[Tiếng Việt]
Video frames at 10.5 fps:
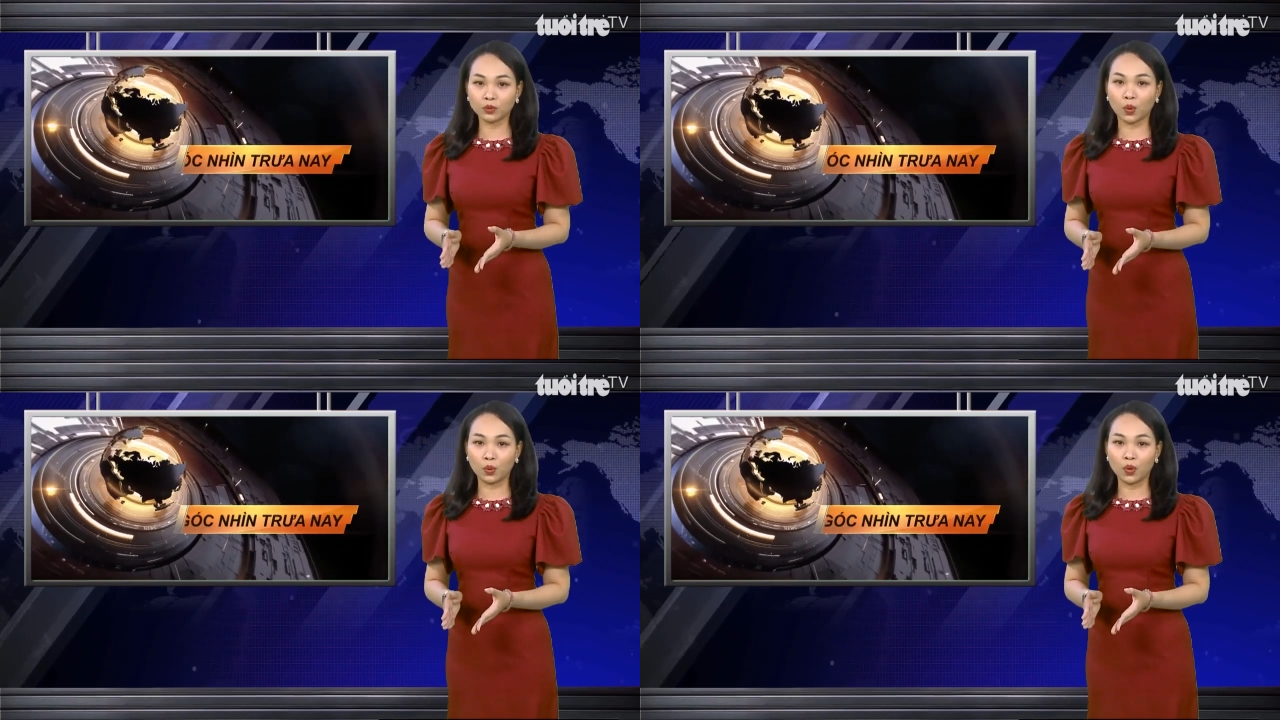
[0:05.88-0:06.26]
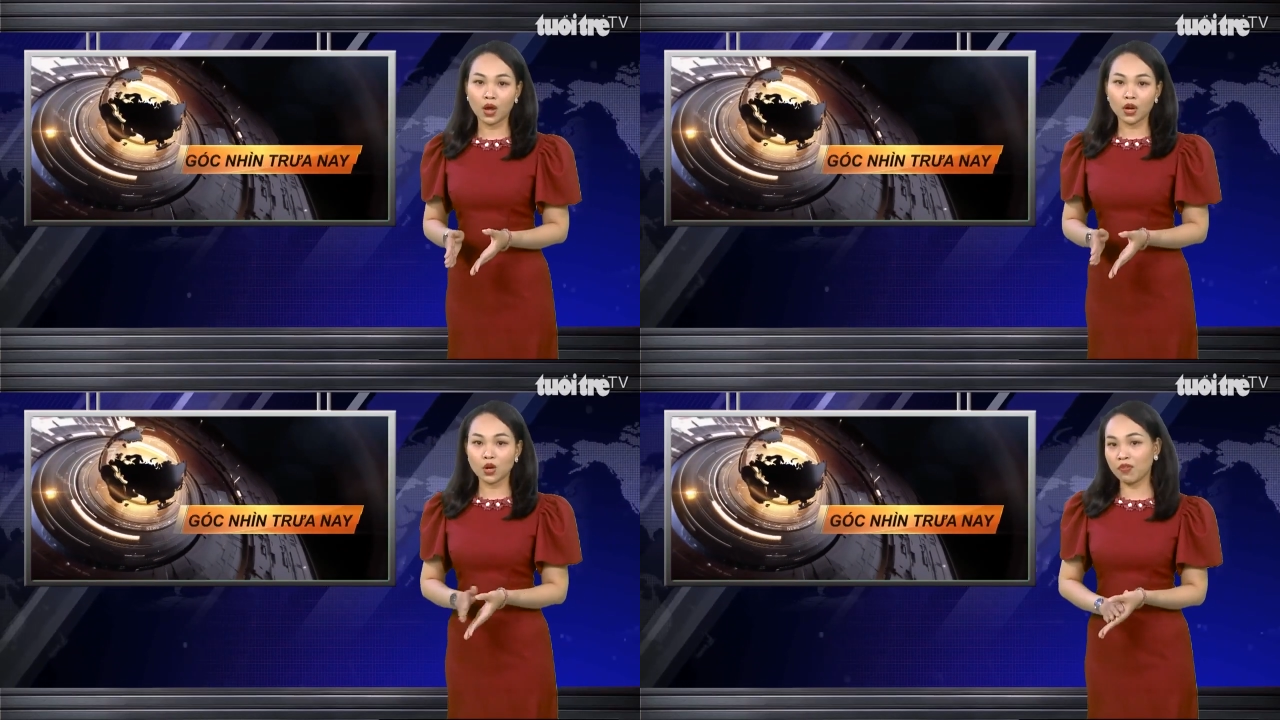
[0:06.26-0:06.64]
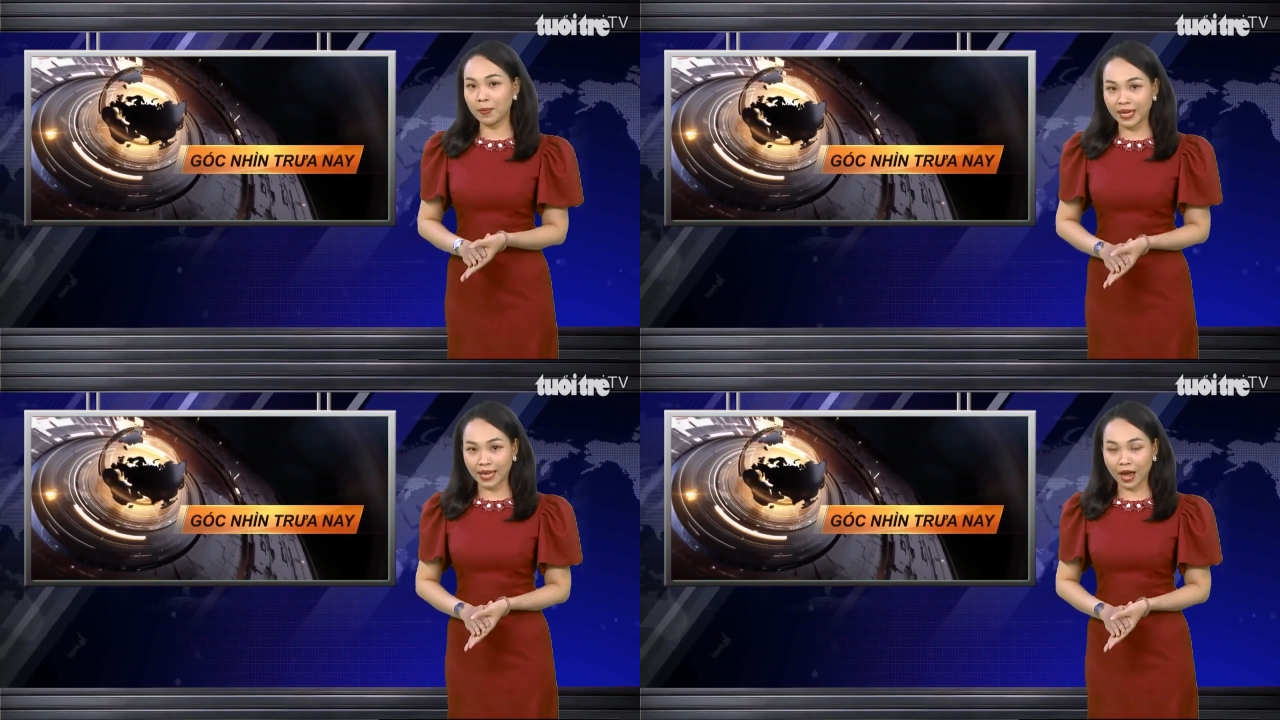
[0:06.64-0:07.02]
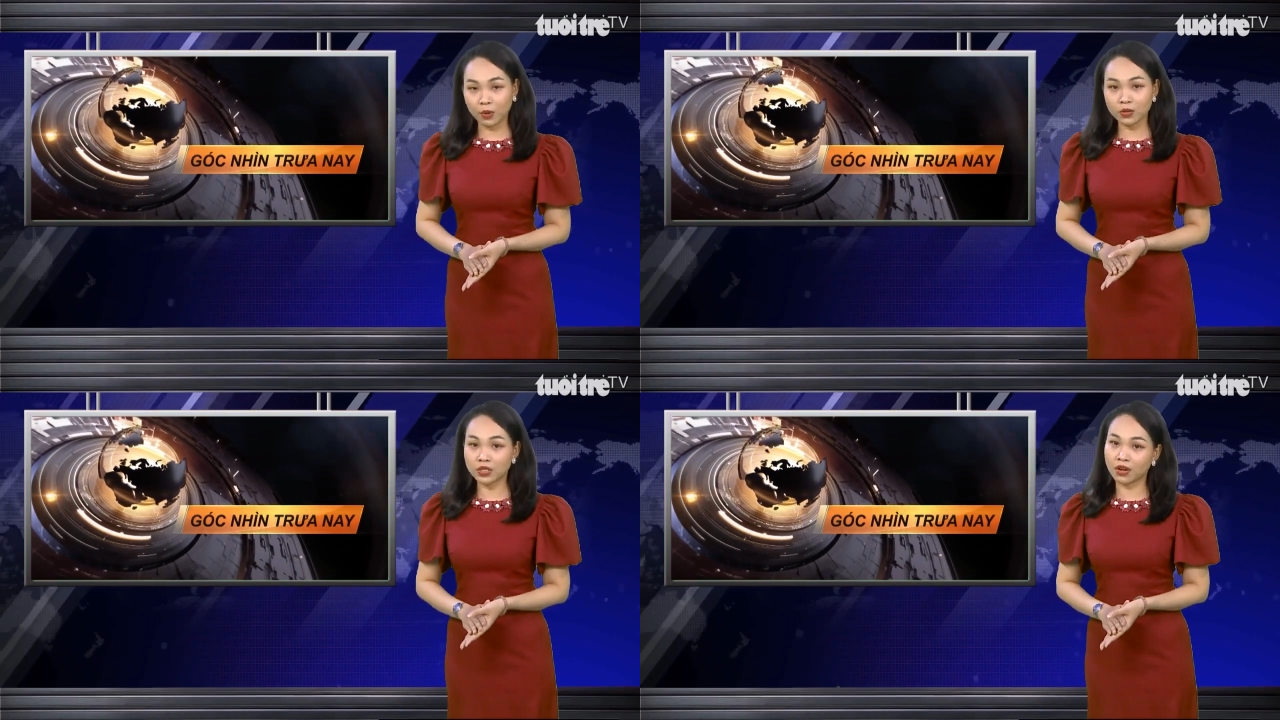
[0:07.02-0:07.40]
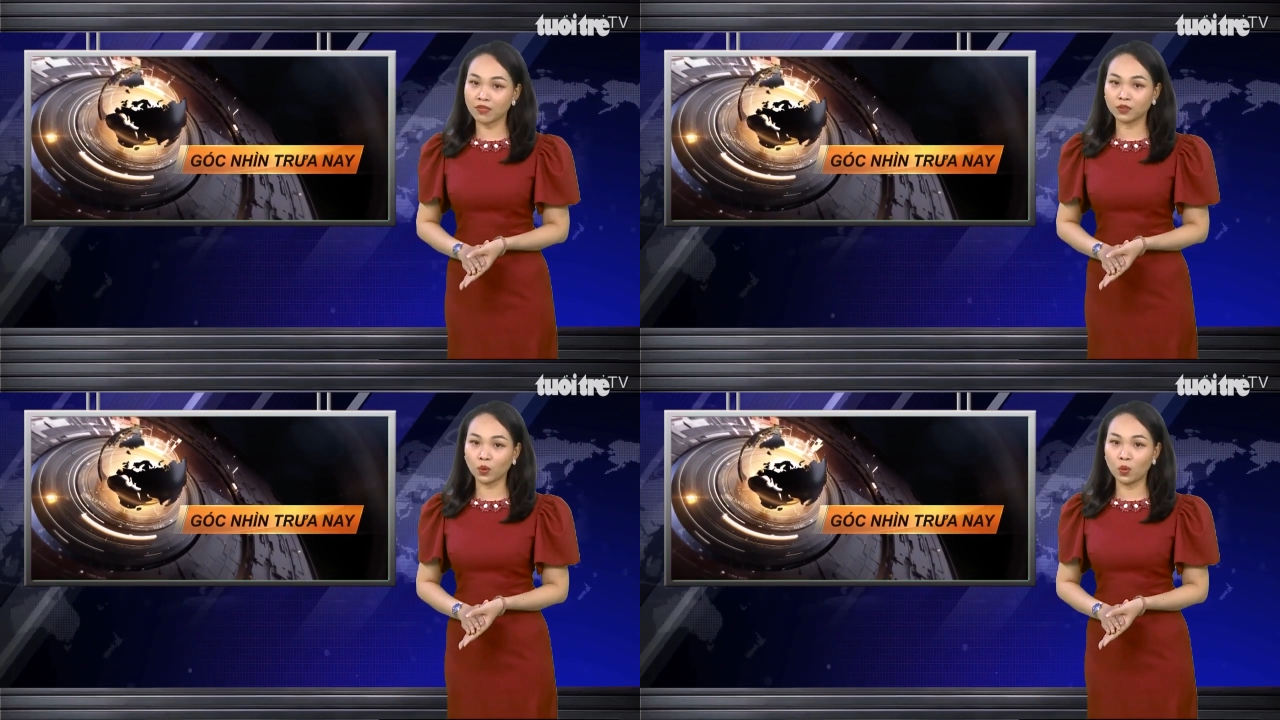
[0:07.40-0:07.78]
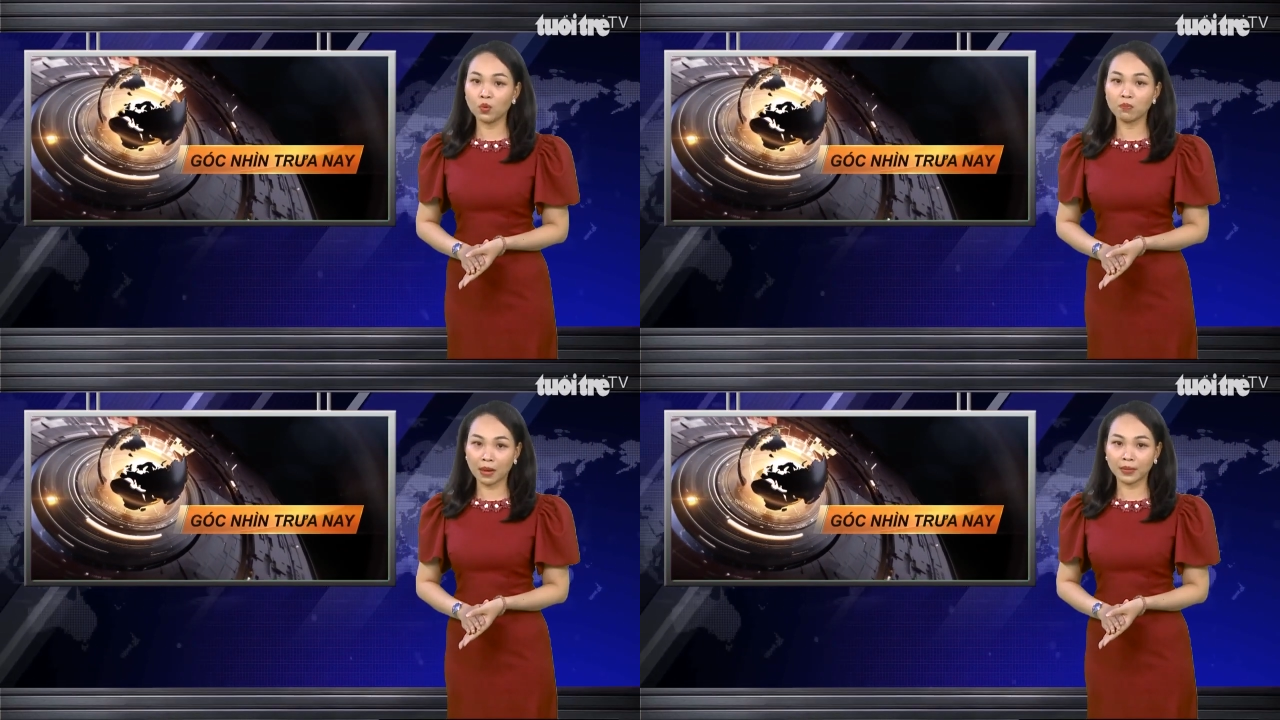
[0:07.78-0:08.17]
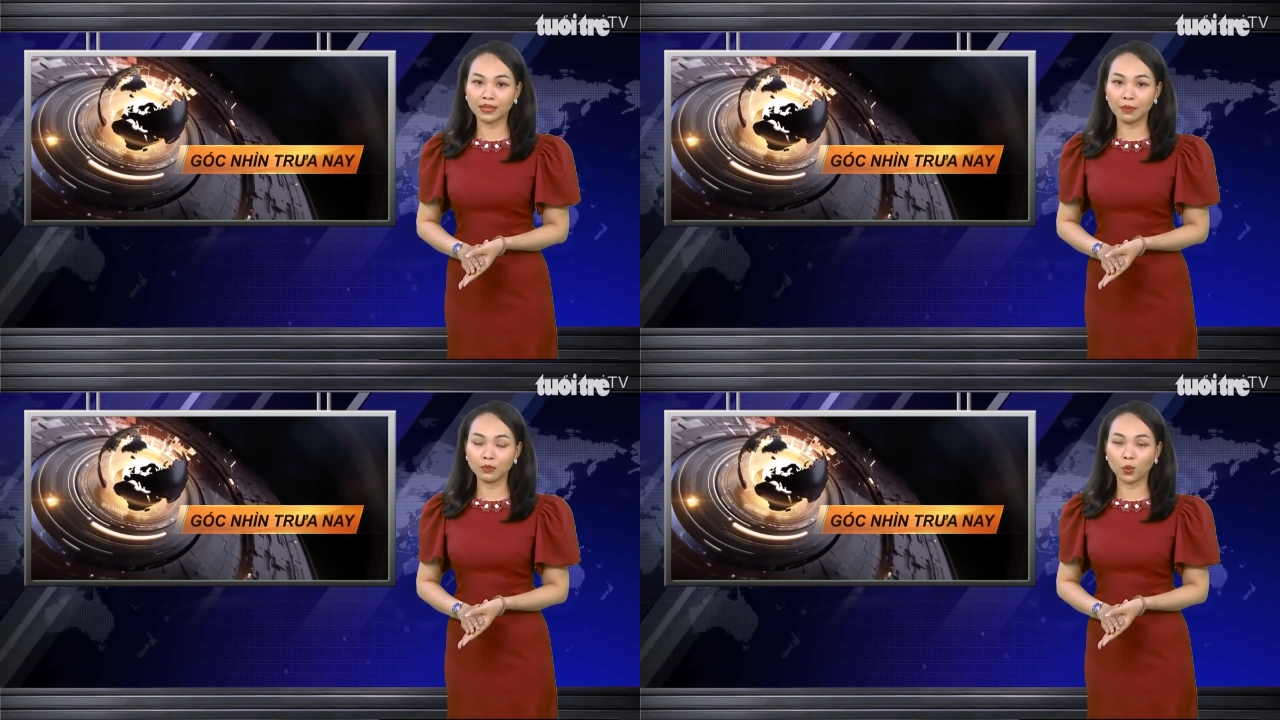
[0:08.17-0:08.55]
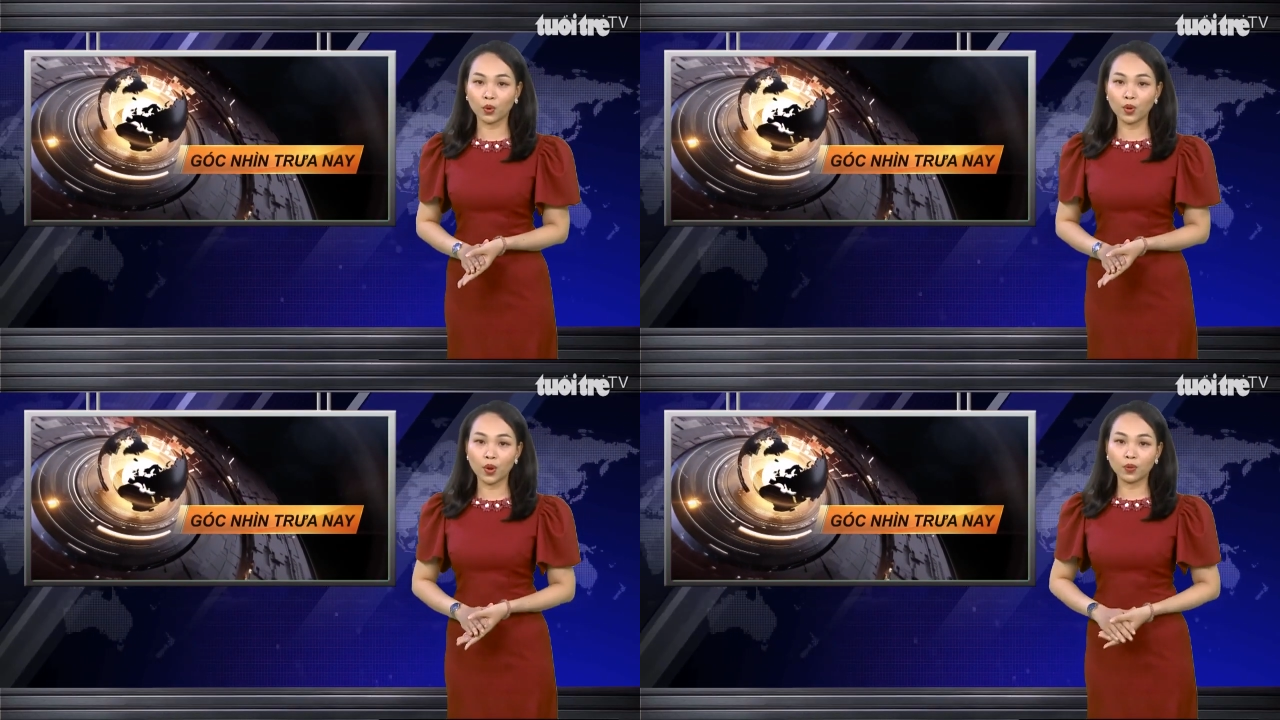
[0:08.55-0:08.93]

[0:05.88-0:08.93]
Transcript: tù đối với bị cáo Trần Văn Tú, 38 tuổi,